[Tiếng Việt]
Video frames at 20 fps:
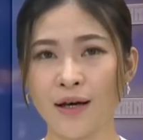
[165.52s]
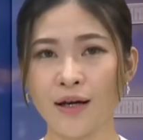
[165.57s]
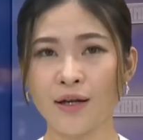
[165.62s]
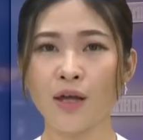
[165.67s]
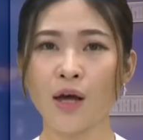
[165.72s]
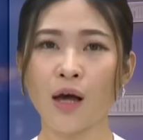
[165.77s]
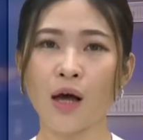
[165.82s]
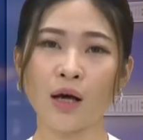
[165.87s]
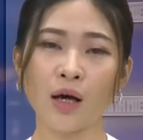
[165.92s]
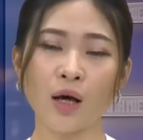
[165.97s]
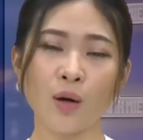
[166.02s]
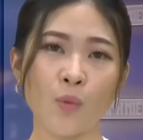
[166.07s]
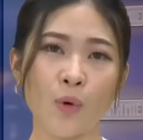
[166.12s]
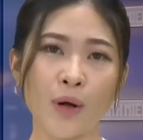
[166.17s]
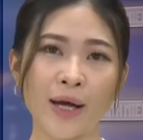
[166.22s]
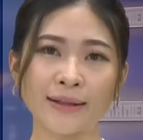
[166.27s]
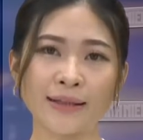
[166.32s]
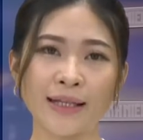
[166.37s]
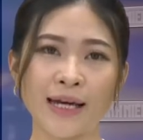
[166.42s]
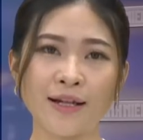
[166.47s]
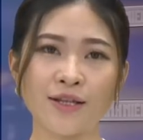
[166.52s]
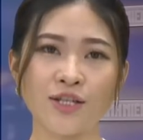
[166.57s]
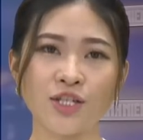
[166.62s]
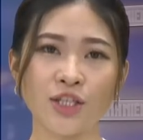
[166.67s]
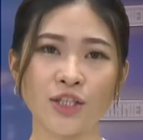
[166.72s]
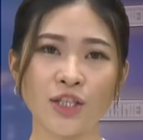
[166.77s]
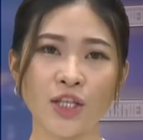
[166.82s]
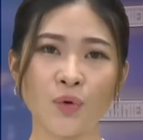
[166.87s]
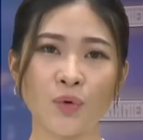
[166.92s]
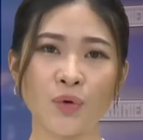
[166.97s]
Do không hoàn thành chỉ
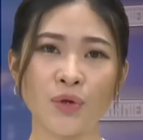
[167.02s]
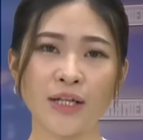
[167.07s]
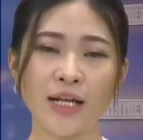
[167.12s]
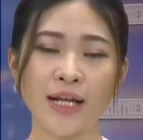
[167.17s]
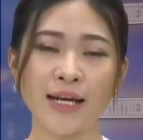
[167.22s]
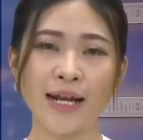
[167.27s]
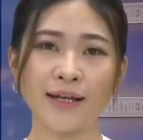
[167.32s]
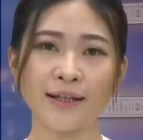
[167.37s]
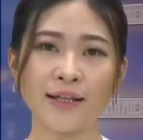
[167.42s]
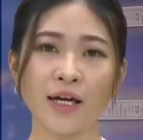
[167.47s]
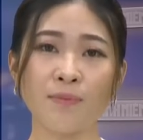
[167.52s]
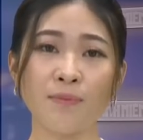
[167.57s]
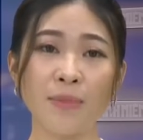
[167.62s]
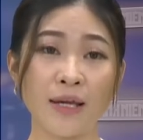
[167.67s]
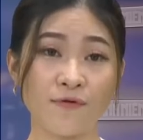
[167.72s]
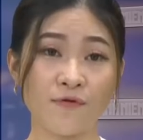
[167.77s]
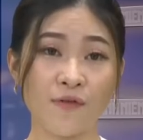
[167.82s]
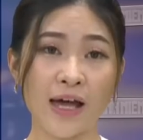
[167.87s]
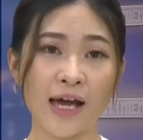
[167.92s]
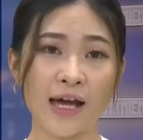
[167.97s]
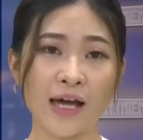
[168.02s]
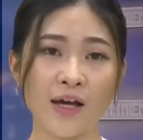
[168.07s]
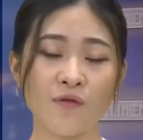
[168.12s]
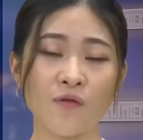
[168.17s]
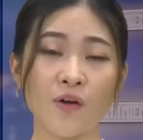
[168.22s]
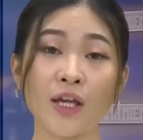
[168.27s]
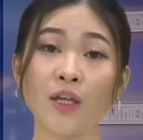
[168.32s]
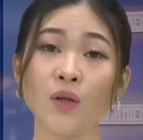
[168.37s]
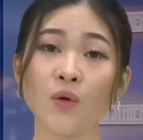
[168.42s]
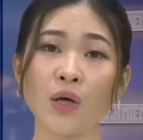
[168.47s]
tiêu nên nạn nhân bị phạt
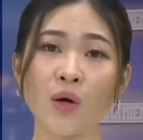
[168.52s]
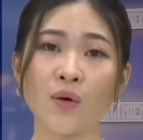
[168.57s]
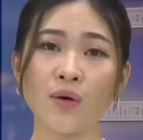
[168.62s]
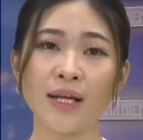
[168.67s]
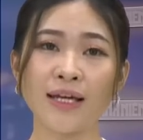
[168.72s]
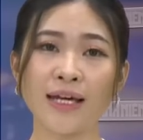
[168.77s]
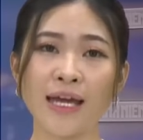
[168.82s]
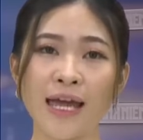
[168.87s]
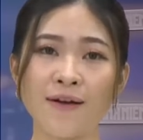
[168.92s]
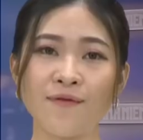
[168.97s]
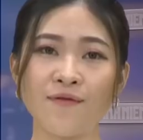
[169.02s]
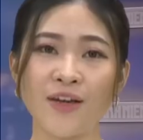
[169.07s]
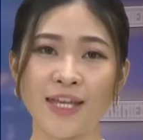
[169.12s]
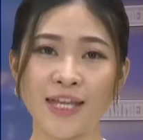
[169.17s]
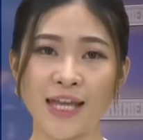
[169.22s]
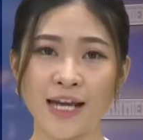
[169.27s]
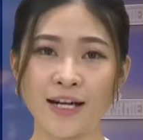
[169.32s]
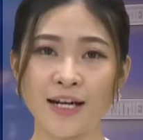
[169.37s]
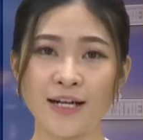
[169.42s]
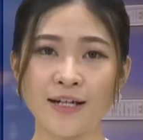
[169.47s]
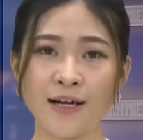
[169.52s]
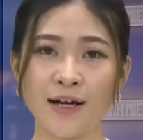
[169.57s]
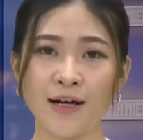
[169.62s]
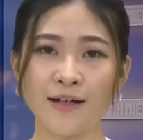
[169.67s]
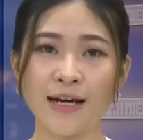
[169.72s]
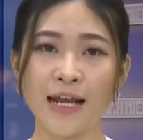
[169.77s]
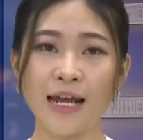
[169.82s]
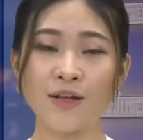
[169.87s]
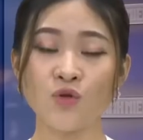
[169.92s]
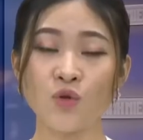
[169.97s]
và yêu cầu liên hệ về gia đình
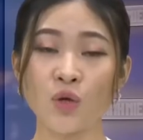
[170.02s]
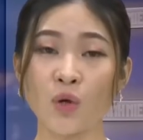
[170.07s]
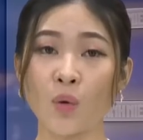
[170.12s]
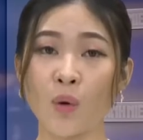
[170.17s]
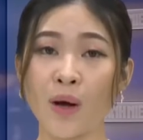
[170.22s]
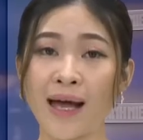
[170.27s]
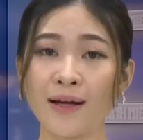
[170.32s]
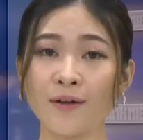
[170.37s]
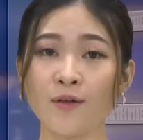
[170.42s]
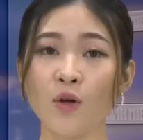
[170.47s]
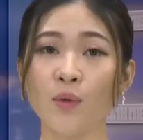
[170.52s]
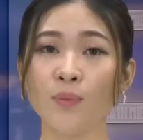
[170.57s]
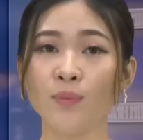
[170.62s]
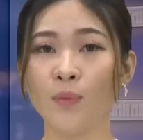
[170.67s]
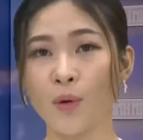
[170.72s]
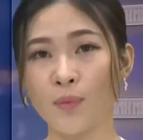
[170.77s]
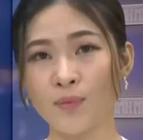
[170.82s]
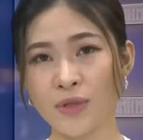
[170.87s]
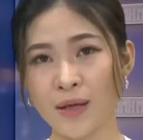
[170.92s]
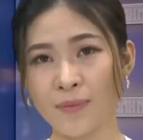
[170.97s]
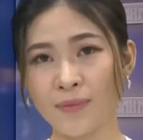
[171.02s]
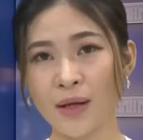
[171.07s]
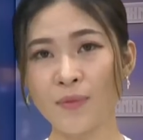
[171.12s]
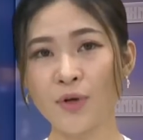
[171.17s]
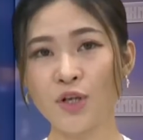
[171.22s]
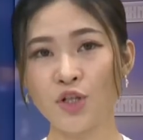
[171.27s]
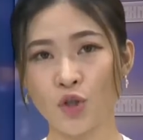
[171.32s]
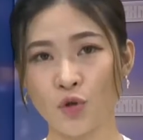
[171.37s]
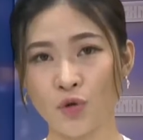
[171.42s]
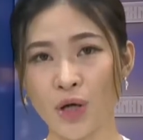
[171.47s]
để chuyển khoản nộp
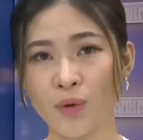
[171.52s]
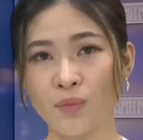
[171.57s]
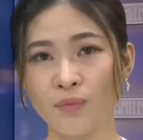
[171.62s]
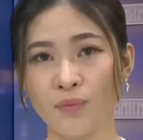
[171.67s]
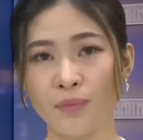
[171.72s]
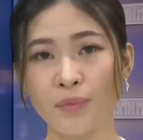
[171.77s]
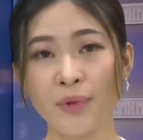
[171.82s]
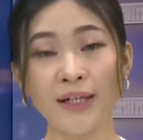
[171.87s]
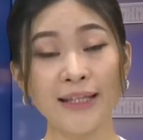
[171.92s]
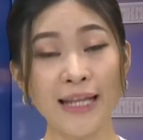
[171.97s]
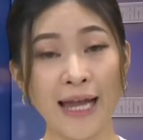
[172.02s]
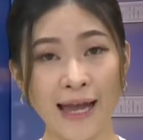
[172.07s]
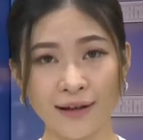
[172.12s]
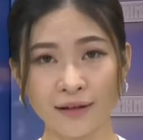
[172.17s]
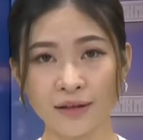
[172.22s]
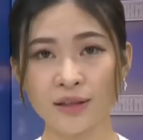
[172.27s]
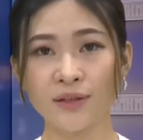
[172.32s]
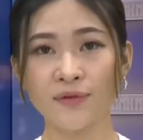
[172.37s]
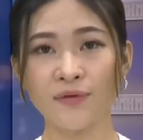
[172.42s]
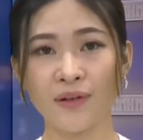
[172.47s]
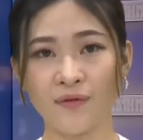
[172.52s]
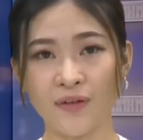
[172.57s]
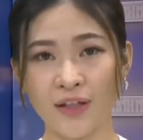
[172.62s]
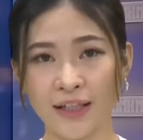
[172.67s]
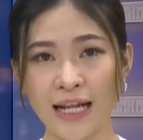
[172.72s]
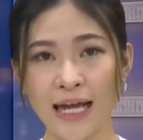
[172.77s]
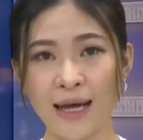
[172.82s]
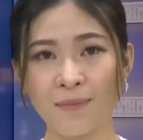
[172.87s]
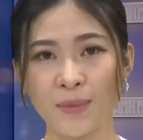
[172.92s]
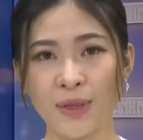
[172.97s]
150 triệu đồng mới thả người về Việt
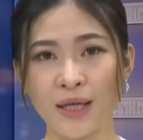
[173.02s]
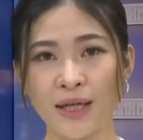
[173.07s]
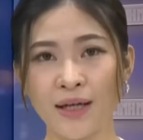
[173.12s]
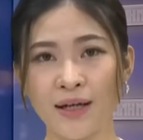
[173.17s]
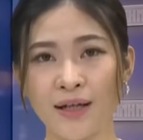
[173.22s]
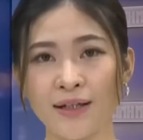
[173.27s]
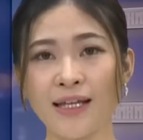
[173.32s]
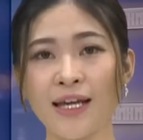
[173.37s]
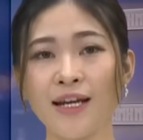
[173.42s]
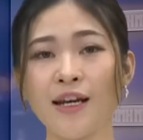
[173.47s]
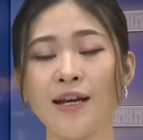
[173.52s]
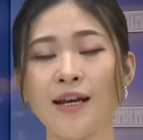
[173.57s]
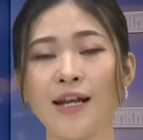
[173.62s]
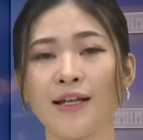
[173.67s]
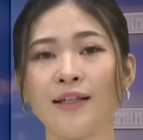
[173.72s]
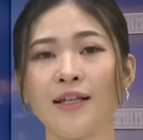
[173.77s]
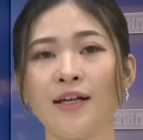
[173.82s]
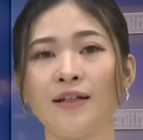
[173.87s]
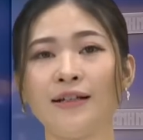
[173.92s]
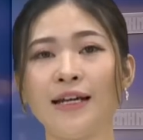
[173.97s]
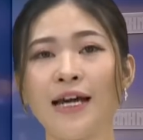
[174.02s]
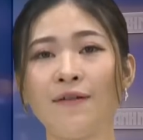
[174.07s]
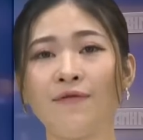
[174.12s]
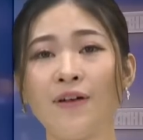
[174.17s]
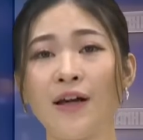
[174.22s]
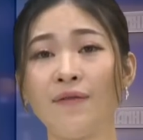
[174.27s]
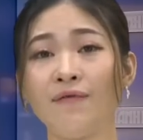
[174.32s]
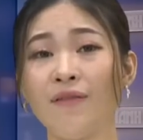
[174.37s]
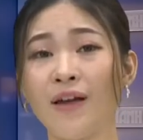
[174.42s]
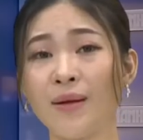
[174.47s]
Nam. Gia đình nạn nhân đã
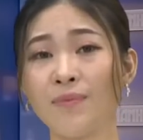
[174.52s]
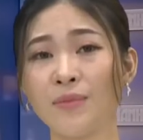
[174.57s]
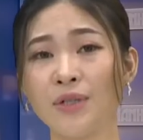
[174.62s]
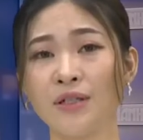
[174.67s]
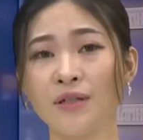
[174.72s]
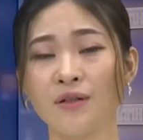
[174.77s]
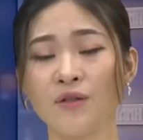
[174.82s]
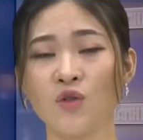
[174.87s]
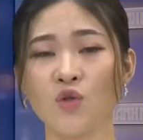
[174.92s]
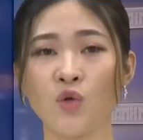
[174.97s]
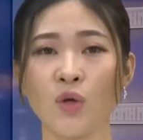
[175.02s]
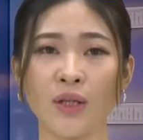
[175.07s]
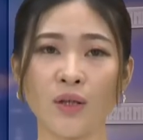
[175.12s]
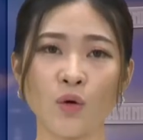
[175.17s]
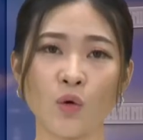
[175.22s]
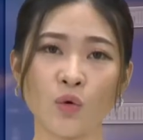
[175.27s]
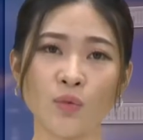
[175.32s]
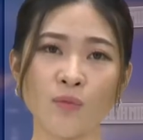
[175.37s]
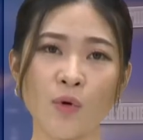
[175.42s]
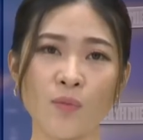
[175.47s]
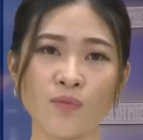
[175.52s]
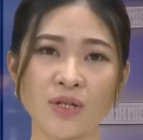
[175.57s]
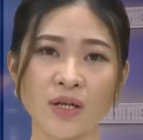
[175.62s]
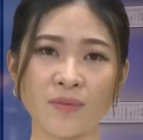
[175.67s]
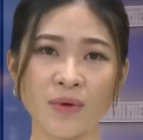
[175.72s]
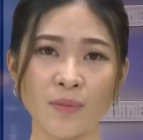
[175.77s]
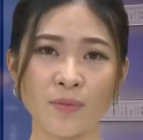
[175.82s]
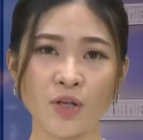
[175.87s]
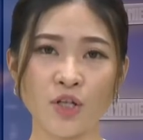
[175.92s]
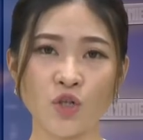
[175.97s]
phải vay mượn, chuyển đủ
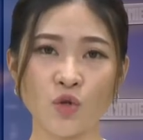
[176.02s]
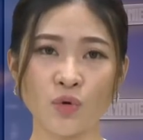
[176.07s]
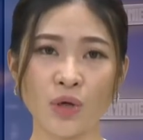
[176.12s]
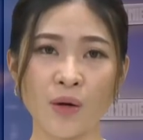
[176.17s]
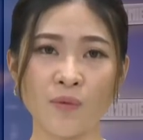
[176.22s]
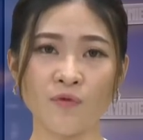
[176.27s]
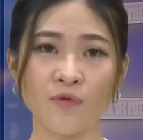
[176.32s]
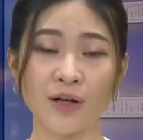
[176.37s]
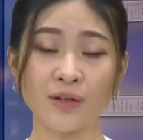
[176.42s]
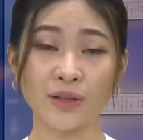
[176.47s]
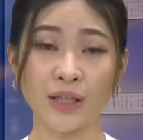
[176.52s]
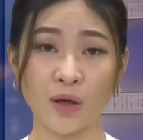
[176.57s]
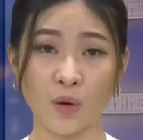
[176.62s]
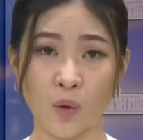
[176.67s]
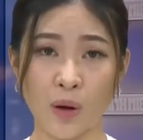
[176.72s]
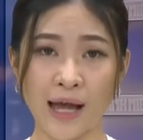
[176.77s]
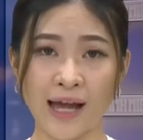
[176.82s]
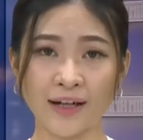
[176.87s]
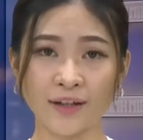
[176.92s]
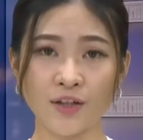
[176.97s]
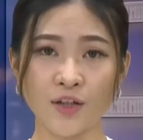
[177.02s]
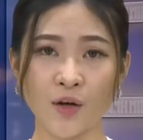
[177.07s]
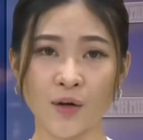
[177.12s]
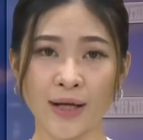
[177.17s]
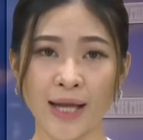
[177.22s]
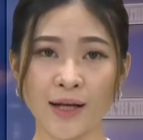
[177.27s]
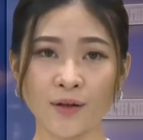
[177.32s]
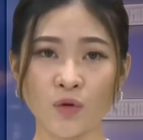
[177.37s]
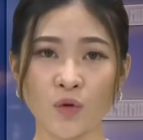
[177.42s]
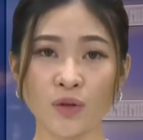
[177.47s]
150 triệu đồng vào tài khoản do
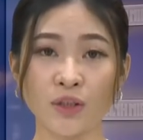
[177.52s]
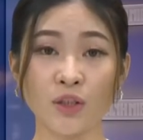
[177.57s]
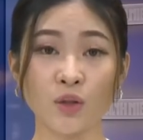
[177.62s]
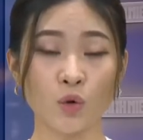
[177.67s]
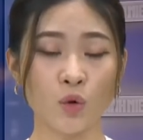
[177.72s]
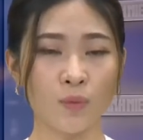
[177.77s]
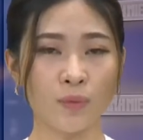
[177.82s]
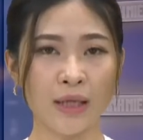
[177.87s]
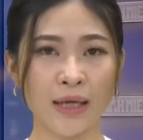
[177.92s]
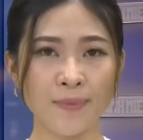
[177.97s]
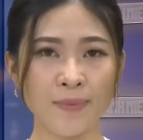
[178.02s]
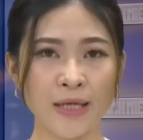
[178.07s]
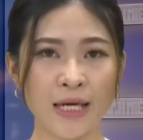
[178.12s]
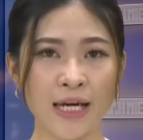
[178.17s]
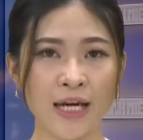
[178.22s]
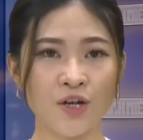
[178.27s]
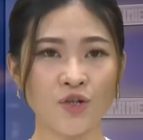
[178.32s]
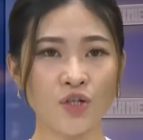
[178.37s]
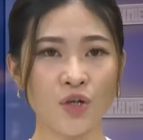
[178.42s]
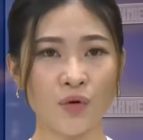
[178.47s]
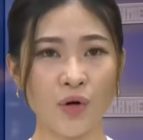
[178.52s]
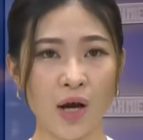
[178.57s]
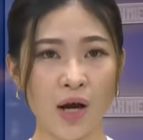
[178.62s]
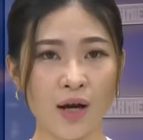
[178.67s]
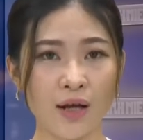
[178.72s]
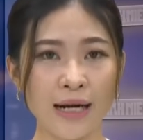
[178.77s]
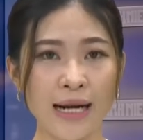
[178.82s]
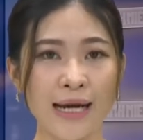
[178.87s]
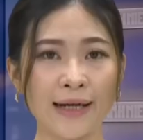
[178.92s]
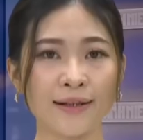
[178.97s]
các đối tượng cung cấp. Sau
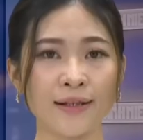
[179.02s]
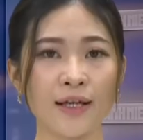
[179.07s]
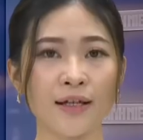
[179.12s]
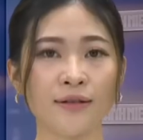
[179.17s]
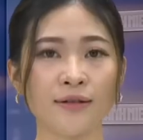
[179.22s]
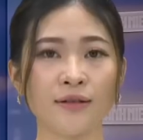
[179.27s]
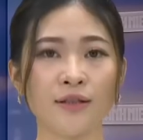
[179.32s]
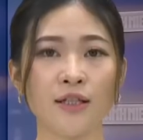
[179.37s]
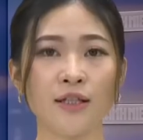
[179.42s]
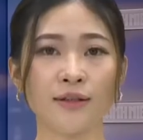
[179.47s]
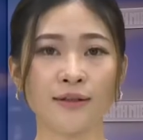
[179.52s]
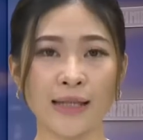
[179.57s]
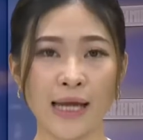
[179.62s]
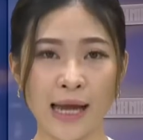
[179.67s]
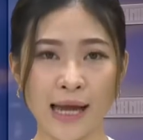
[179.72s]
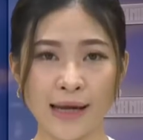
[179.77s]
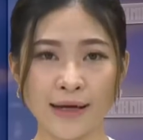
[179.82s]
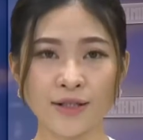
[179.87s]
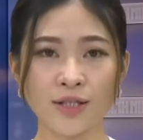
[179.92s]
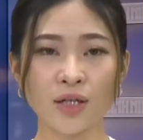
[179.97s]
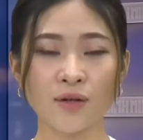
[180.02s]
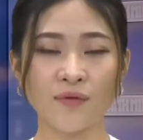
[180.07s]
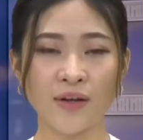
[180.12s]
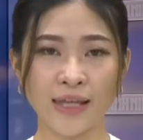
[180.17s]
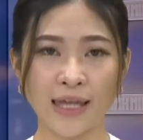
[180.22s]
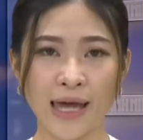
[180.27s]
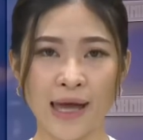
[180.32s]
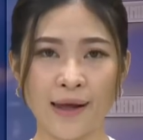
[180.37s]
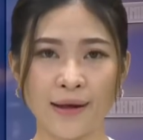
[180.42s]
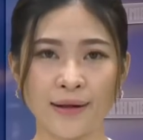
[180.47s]
đó, nạn nhân được thả cho về
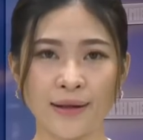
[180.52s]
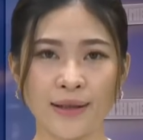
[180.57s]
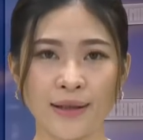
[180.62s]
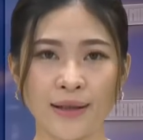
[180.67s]
nhà.